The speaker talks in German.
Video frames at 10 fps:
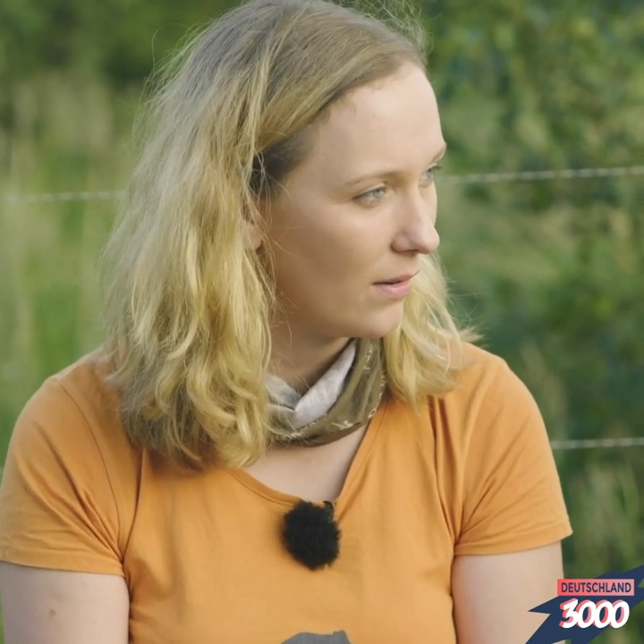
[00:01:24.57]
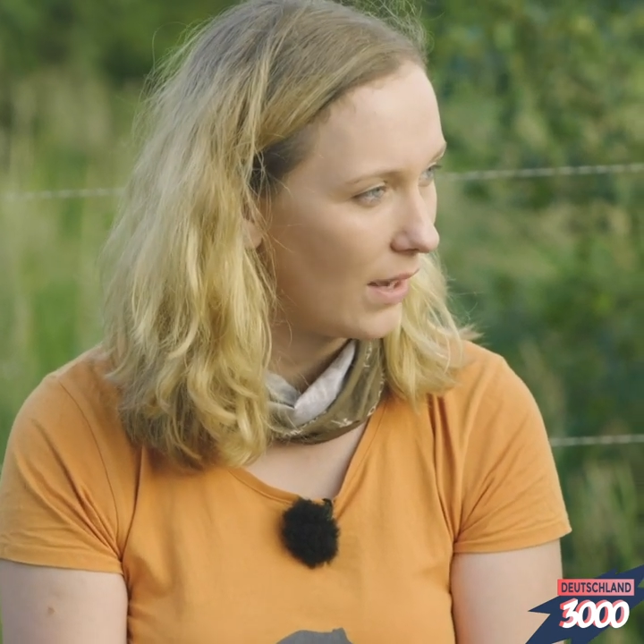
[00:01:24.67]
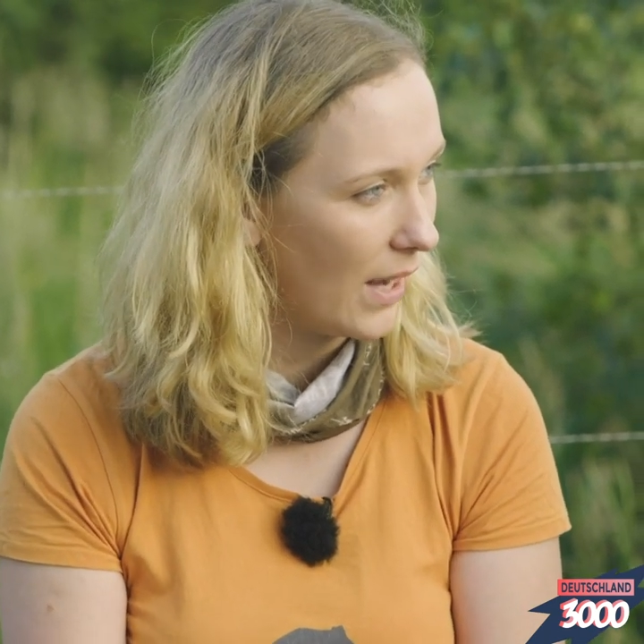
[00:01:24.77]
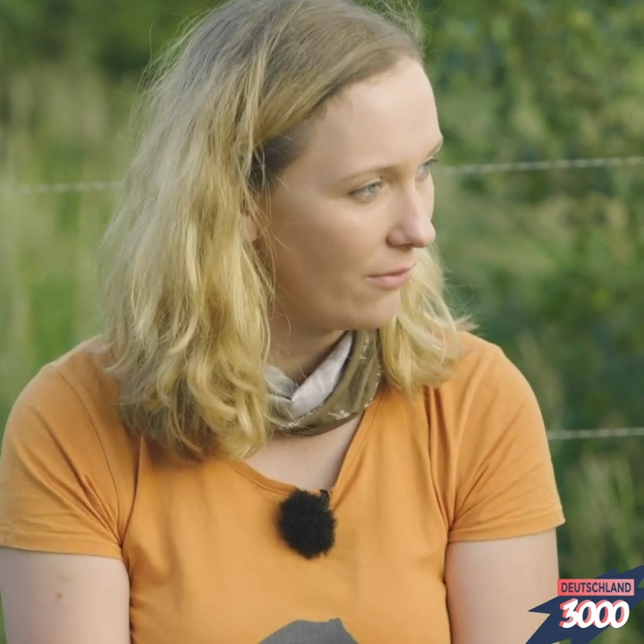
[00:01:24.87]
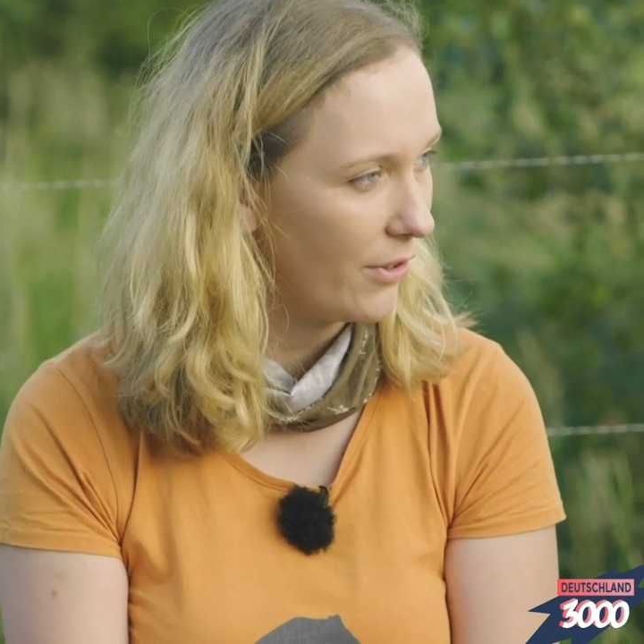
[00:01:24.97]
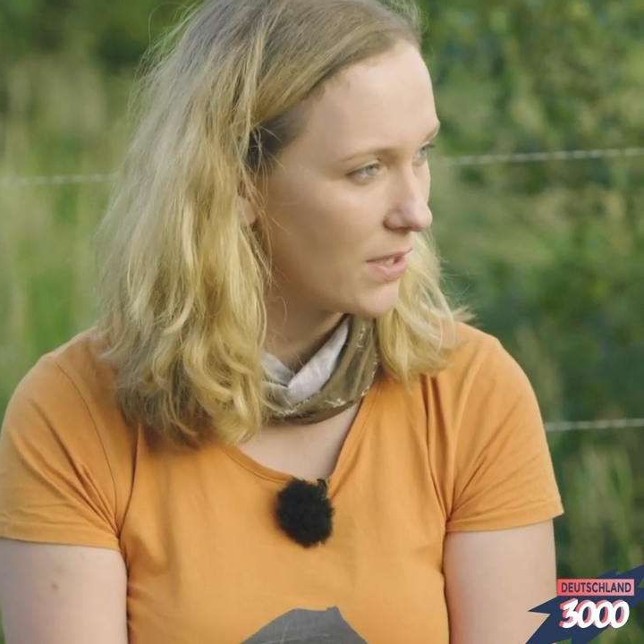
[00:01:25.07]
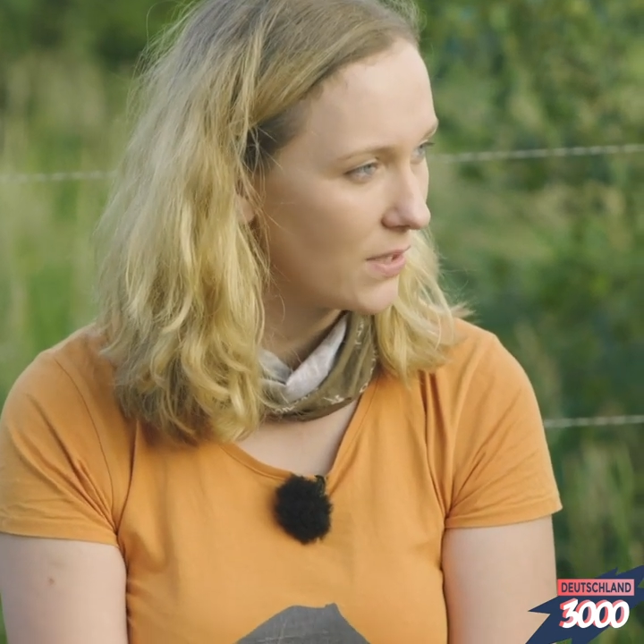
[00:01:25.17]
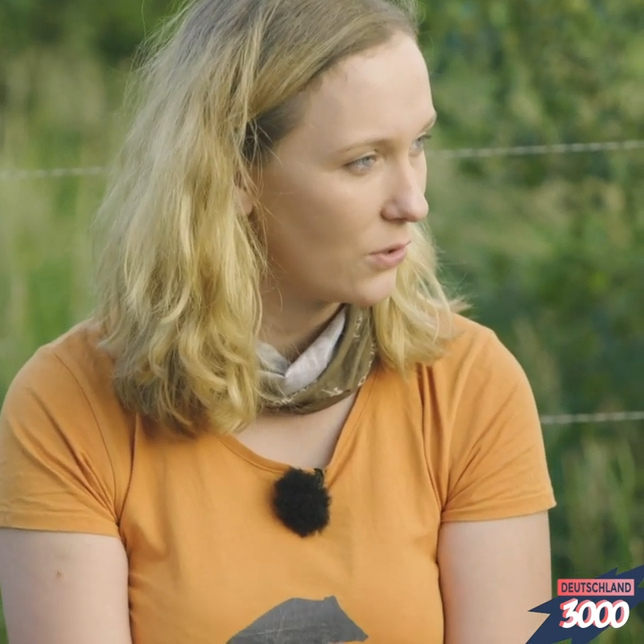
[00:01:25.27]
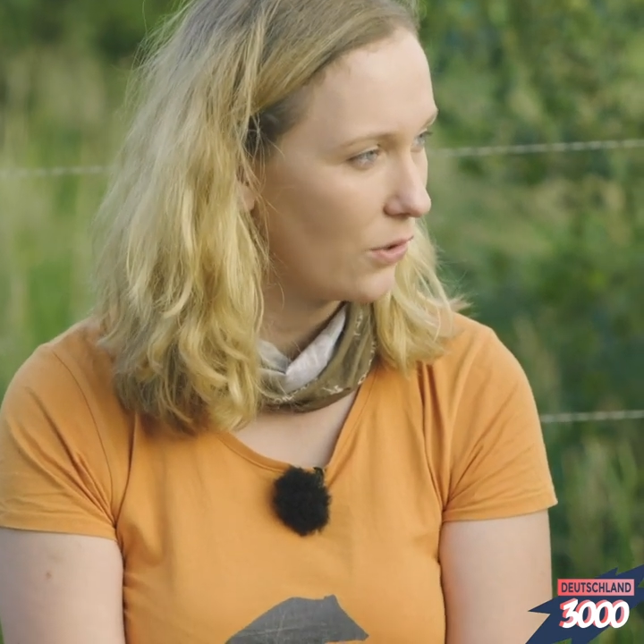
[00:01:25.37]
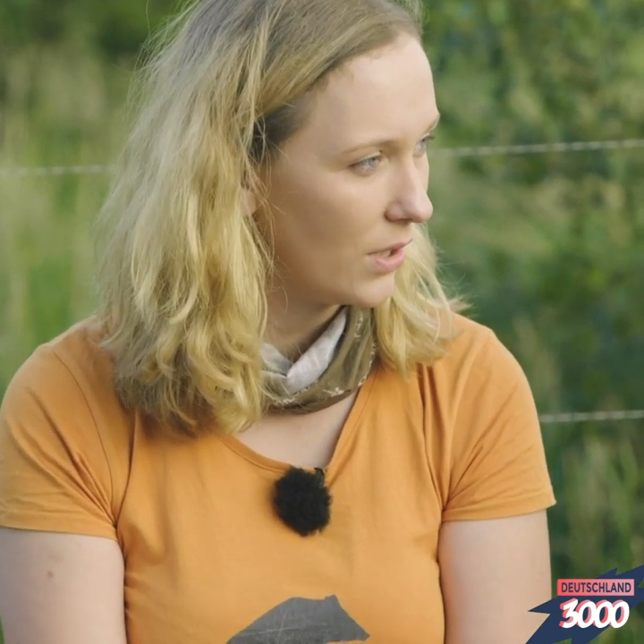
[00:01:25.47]

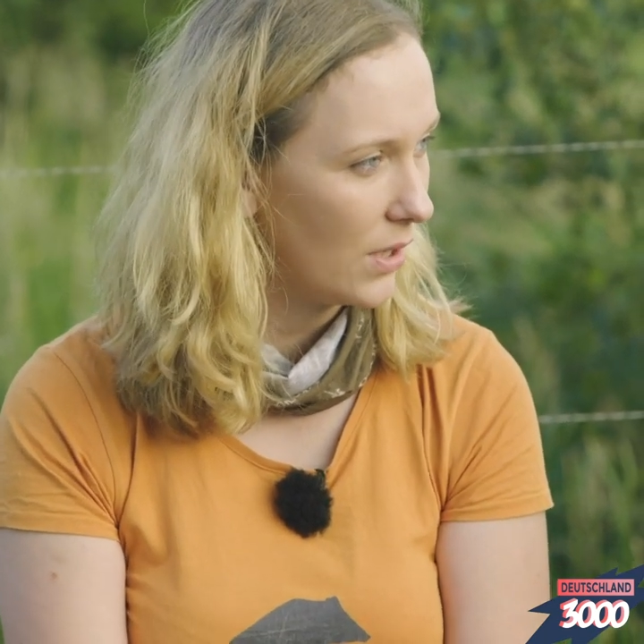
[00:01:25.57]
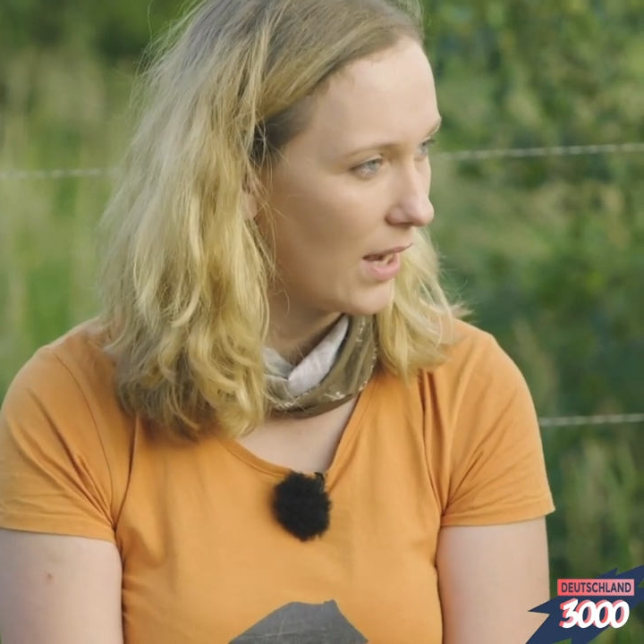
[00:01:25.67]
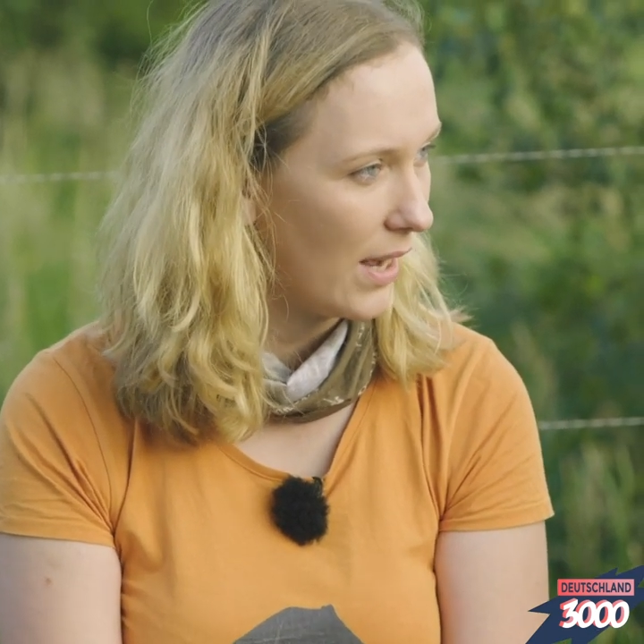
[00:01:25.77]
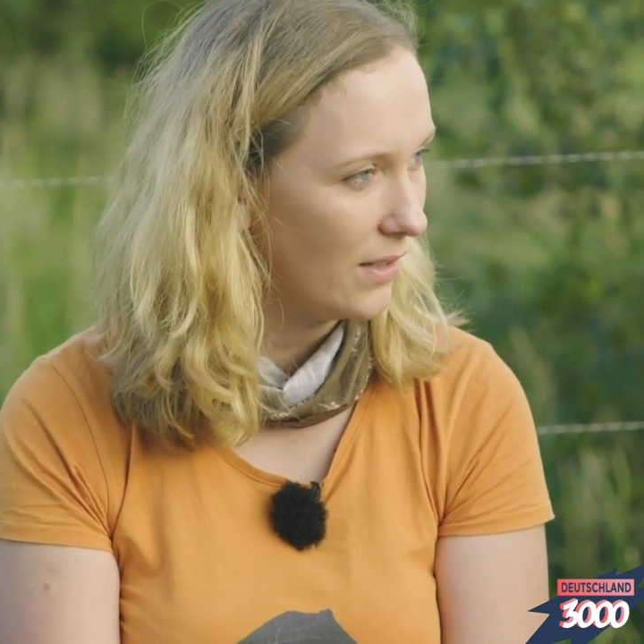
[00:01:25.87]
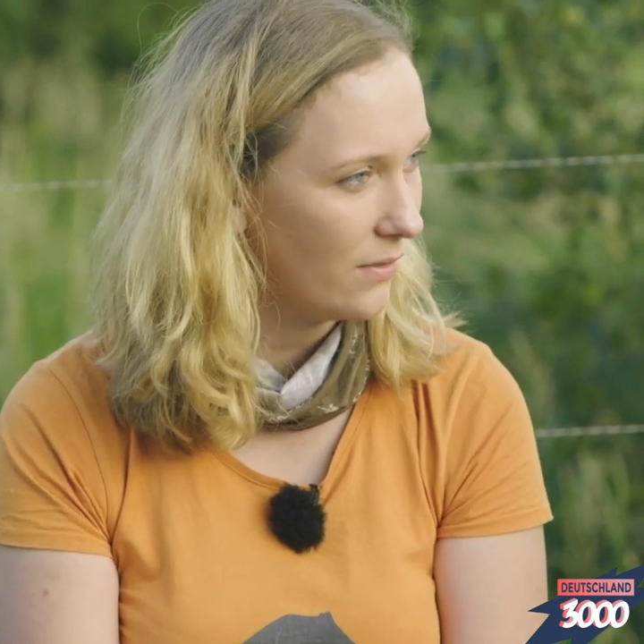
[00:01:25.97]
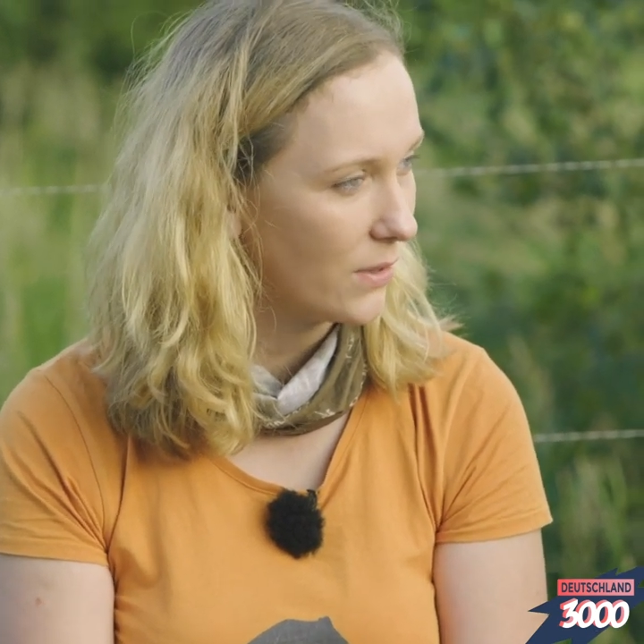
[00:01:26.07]
Handwerkszeug in der Hand,